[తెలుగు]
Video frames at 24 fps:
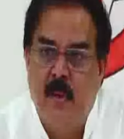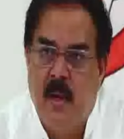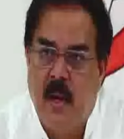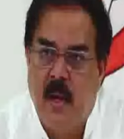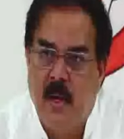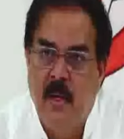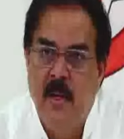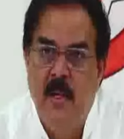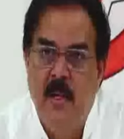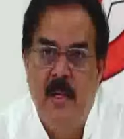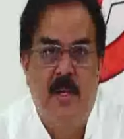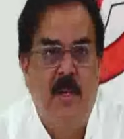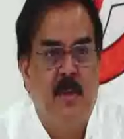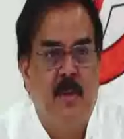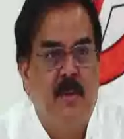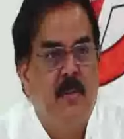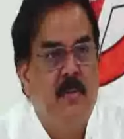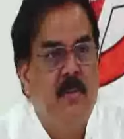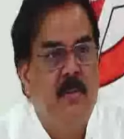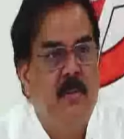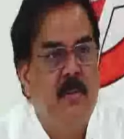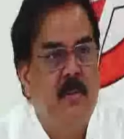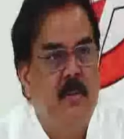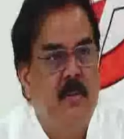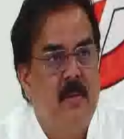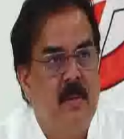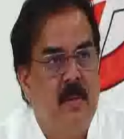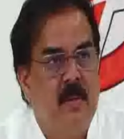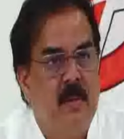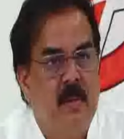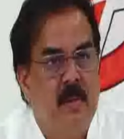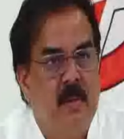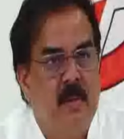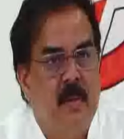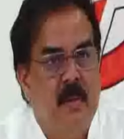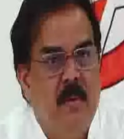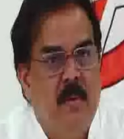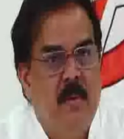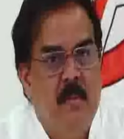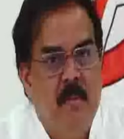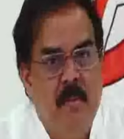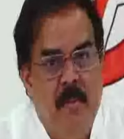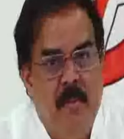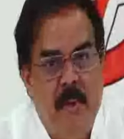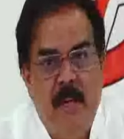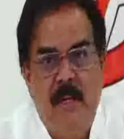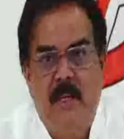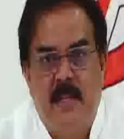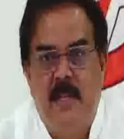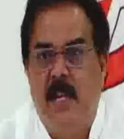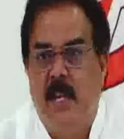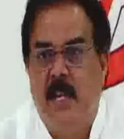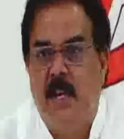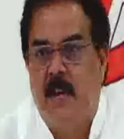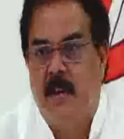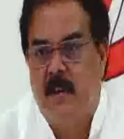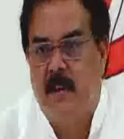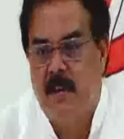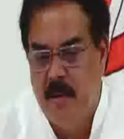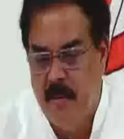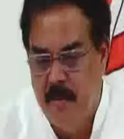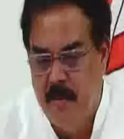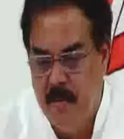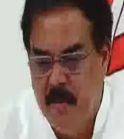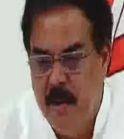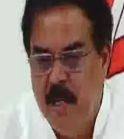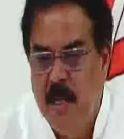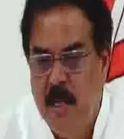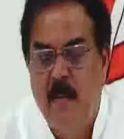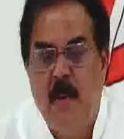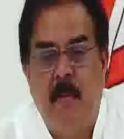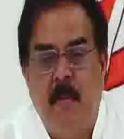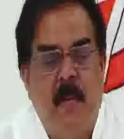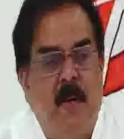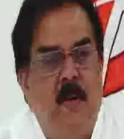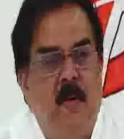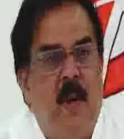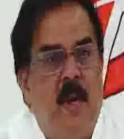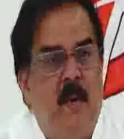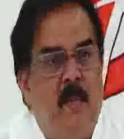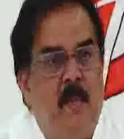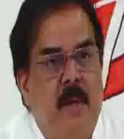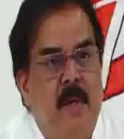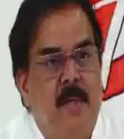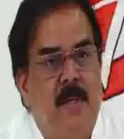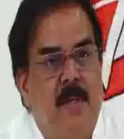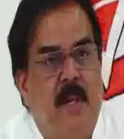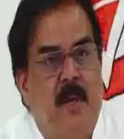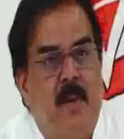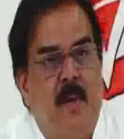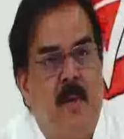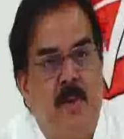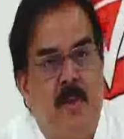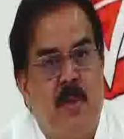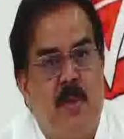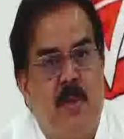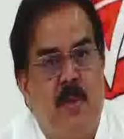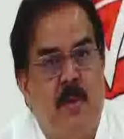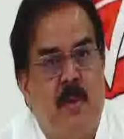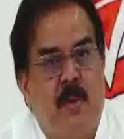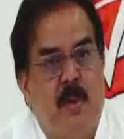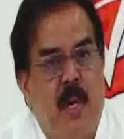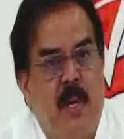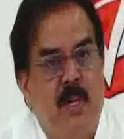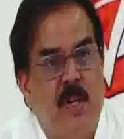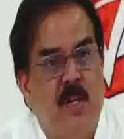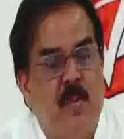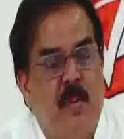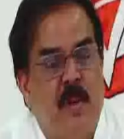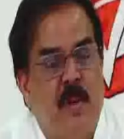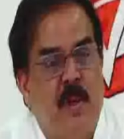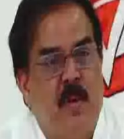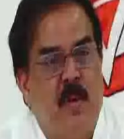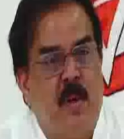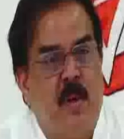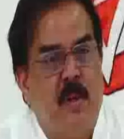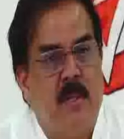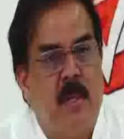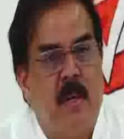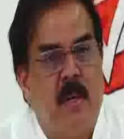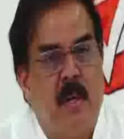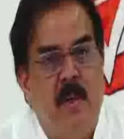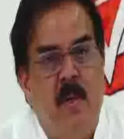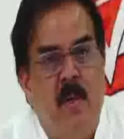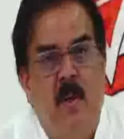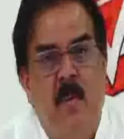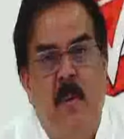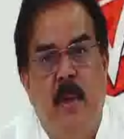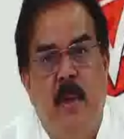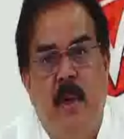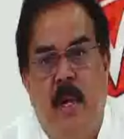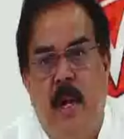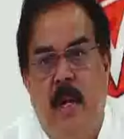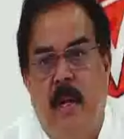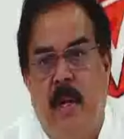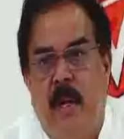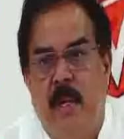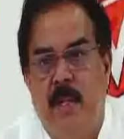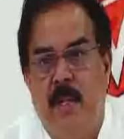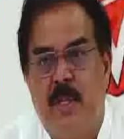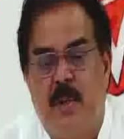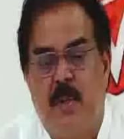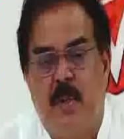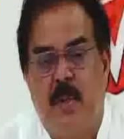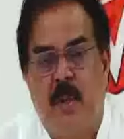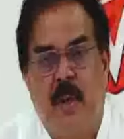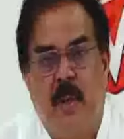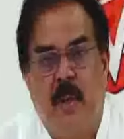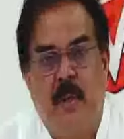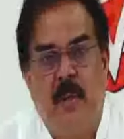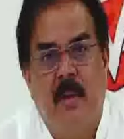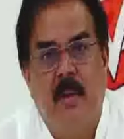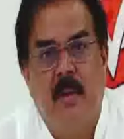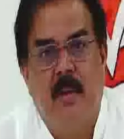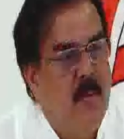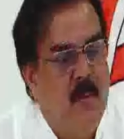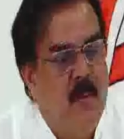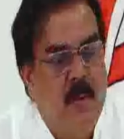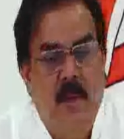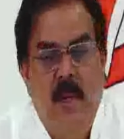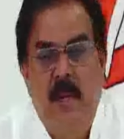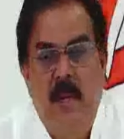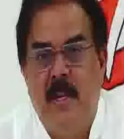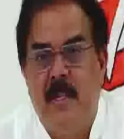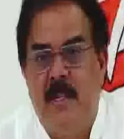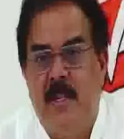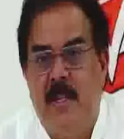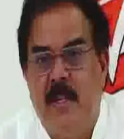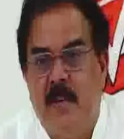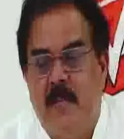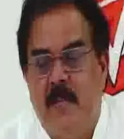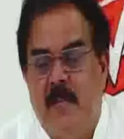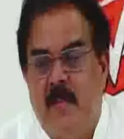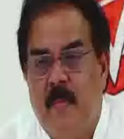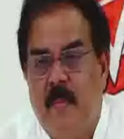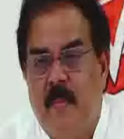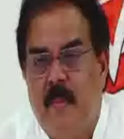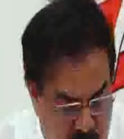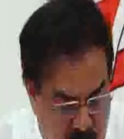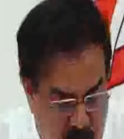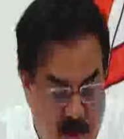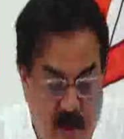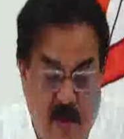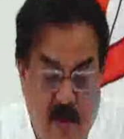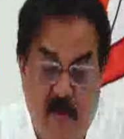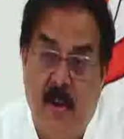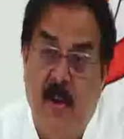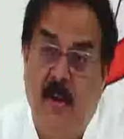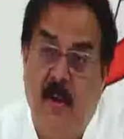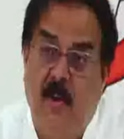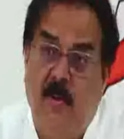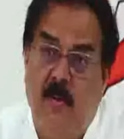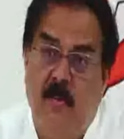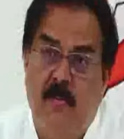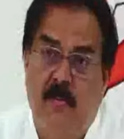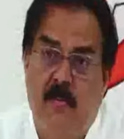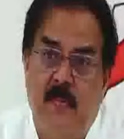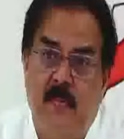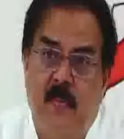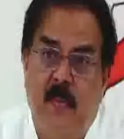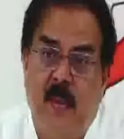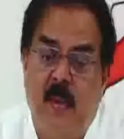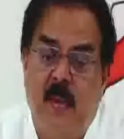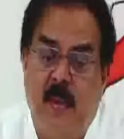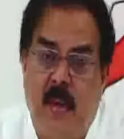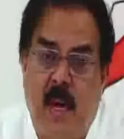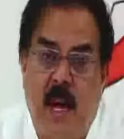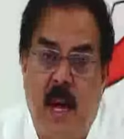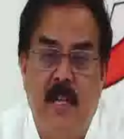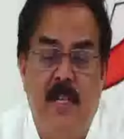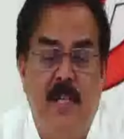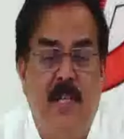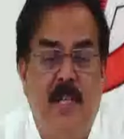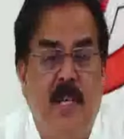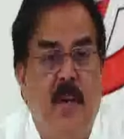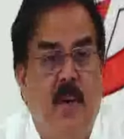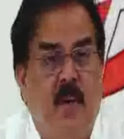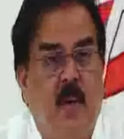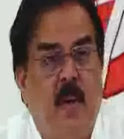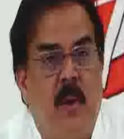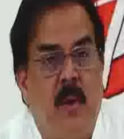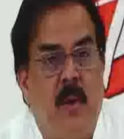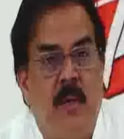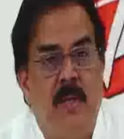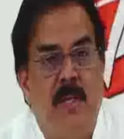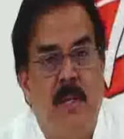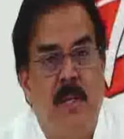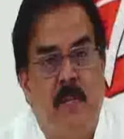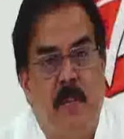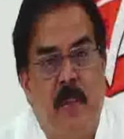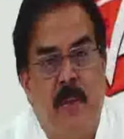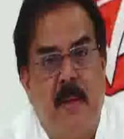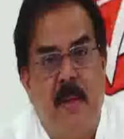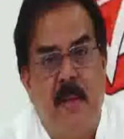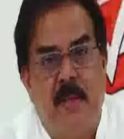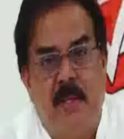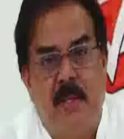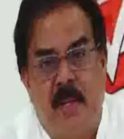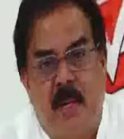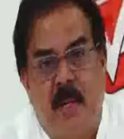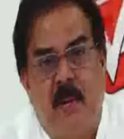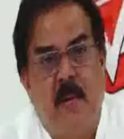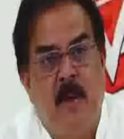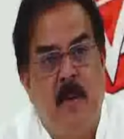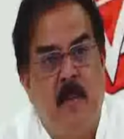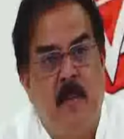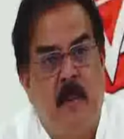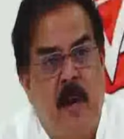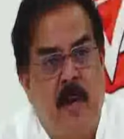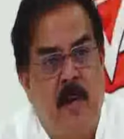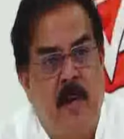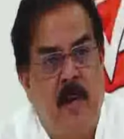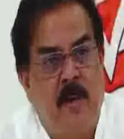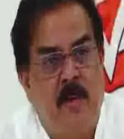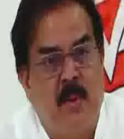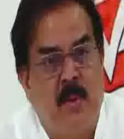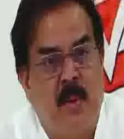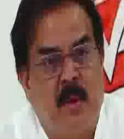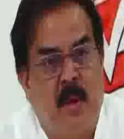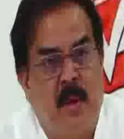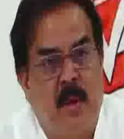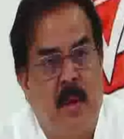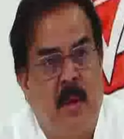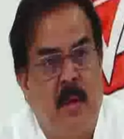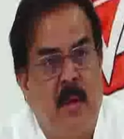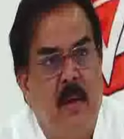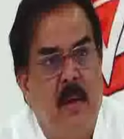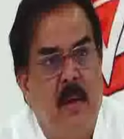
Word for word: కనీసం బేసిక్ మినిమం రిక్వైర్మెంట్స్ కోసం ఖర్చు పెట్టుకోవాల్సిన నిధులు మీరు కేటాయించకుండా వదిలేసి కేవలం రాజకీయ కోణం నుంచే ప్రతి క్షణం మీరు మాట్లాడుతుంటే